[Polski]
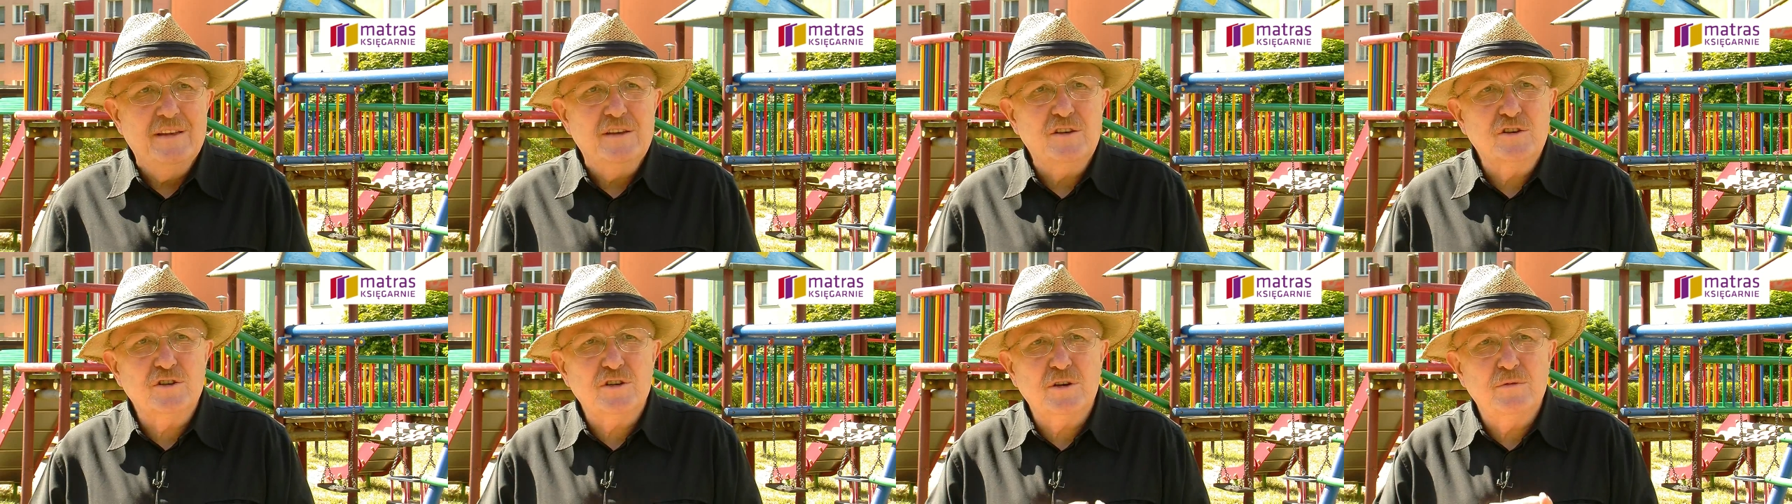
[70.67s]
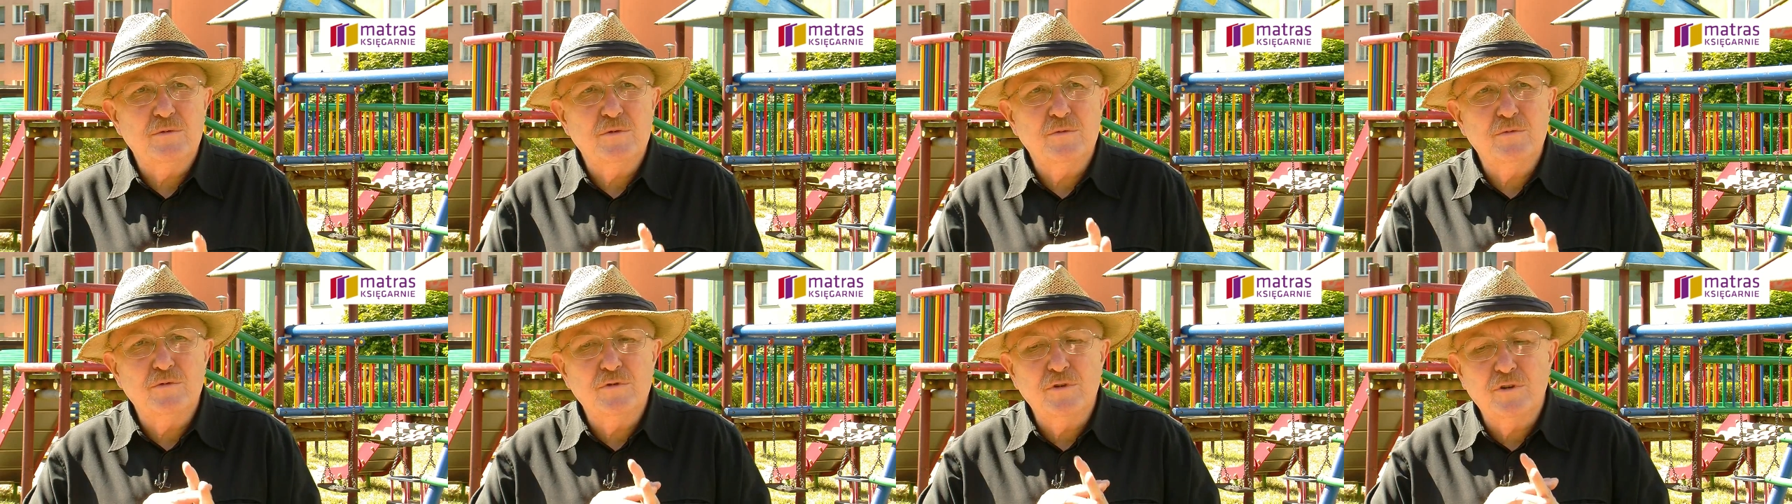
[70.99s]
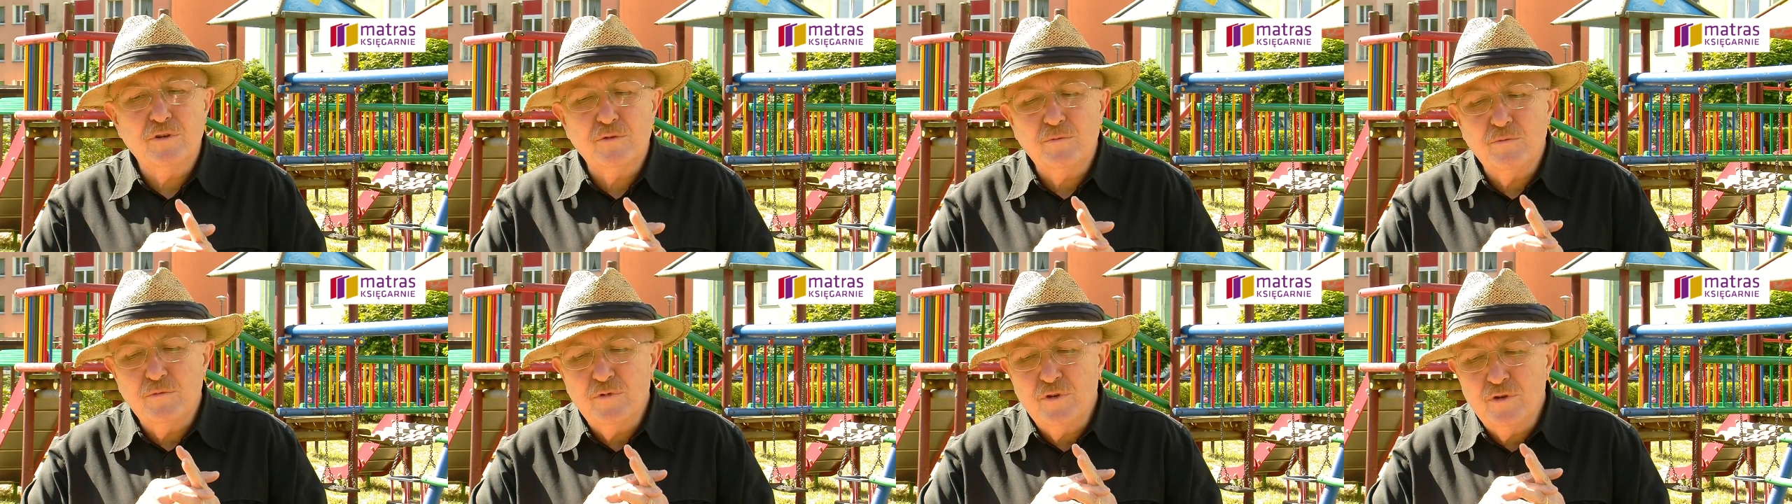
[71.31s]
i żeby
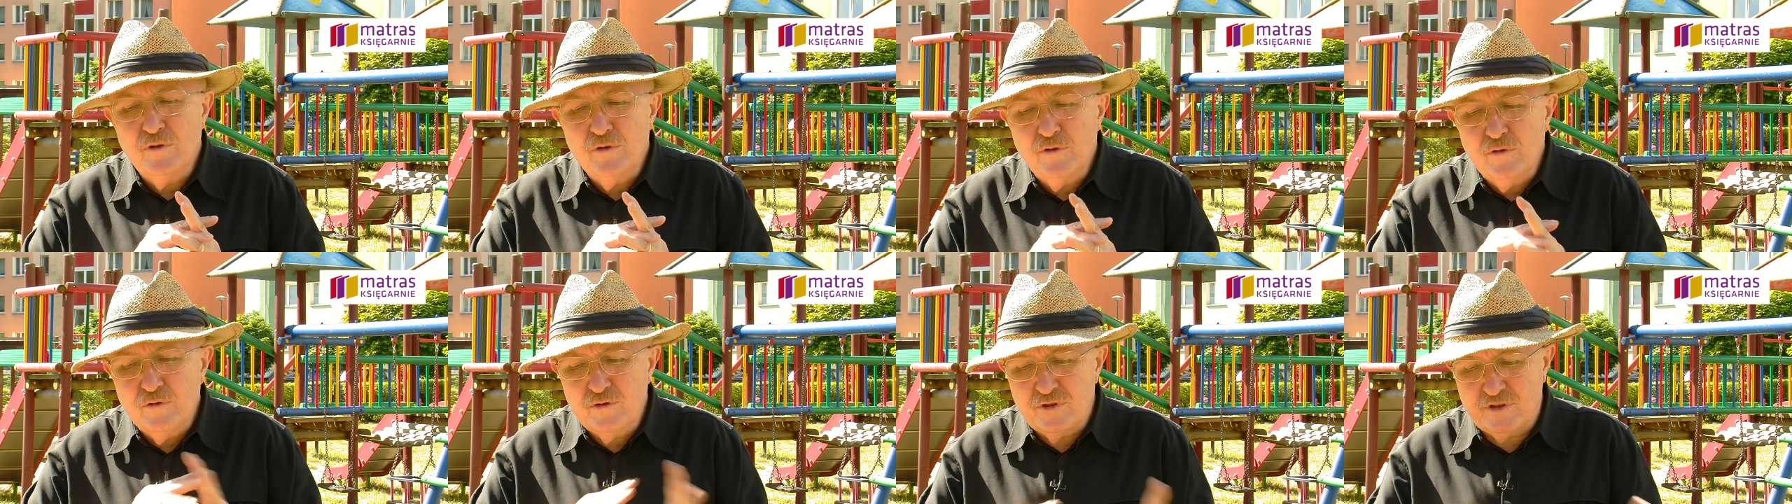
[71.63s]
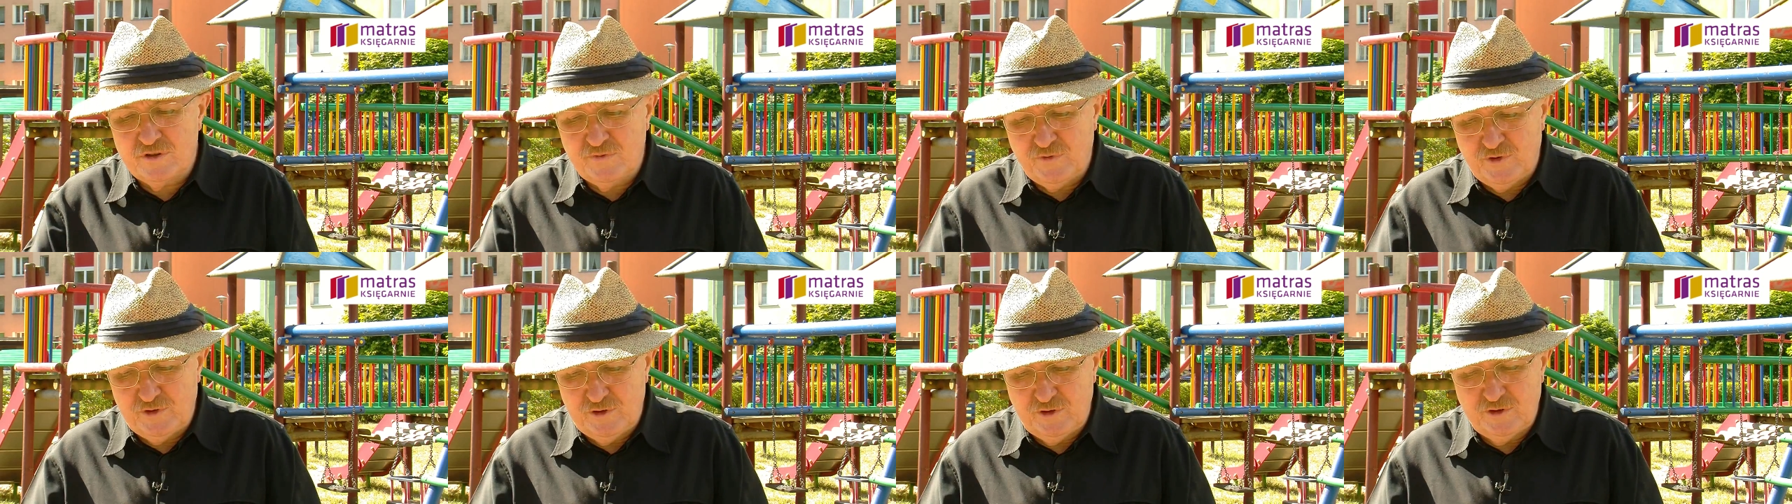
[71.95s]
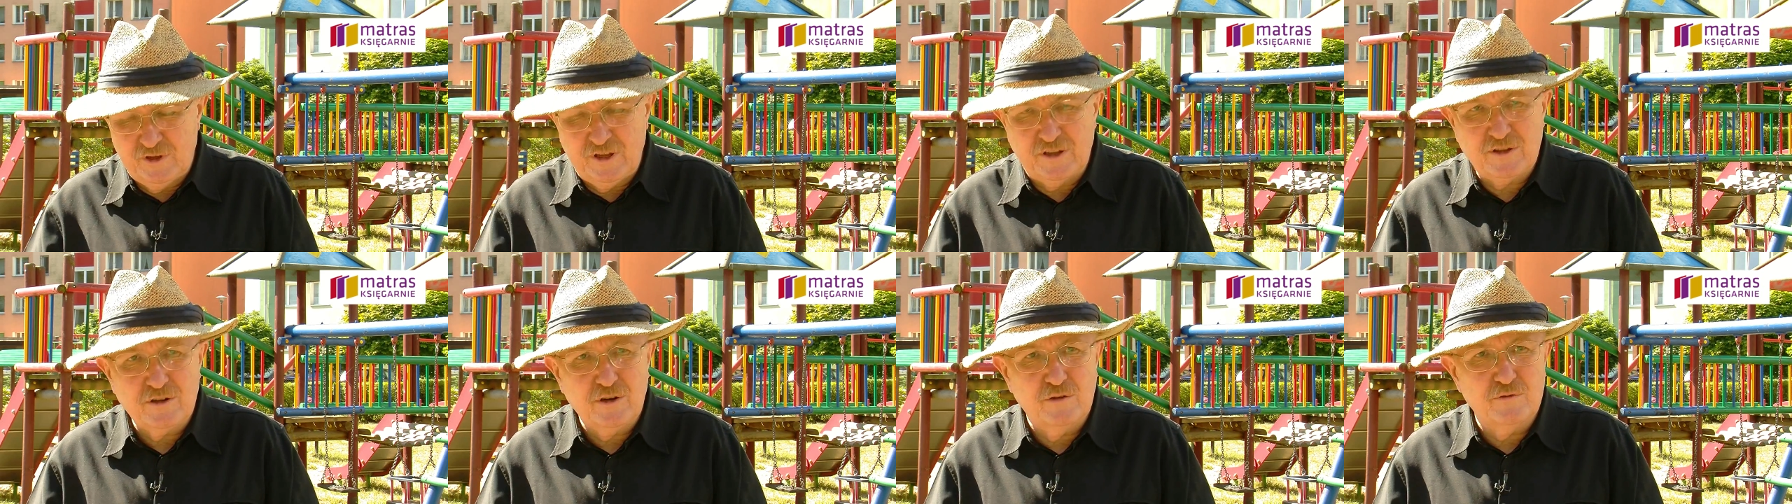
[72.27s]
było mnóstwo
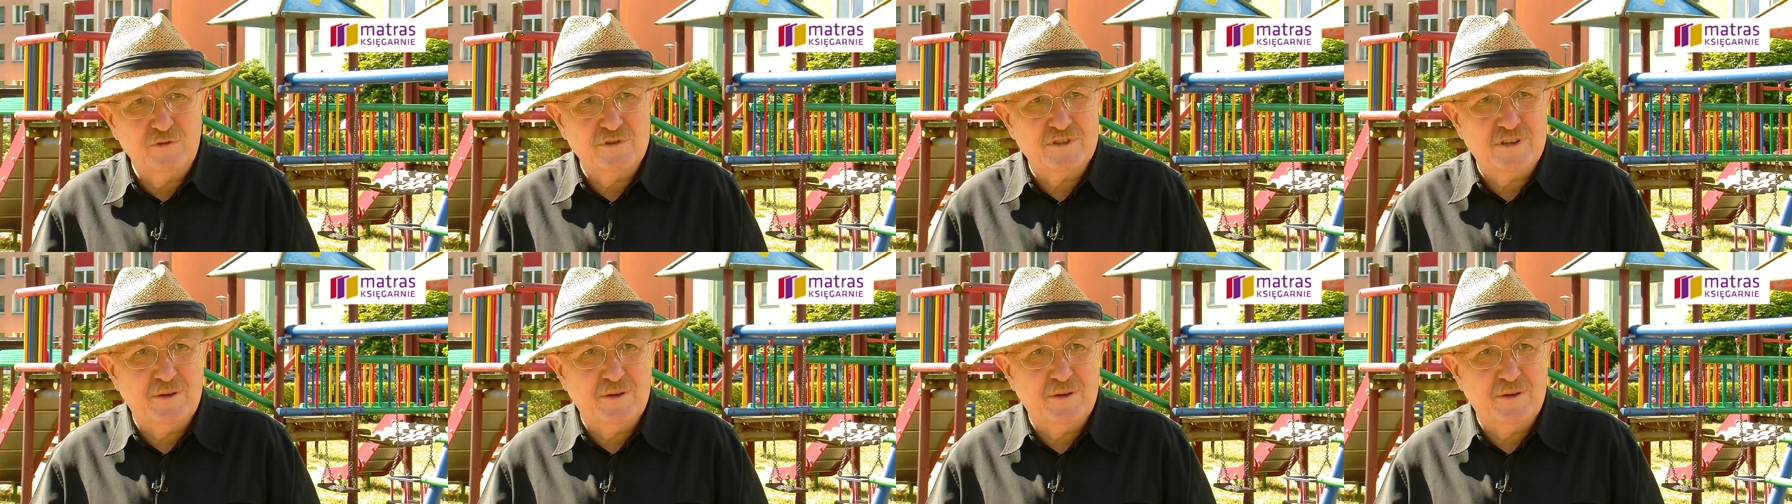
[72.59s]
dodatkowo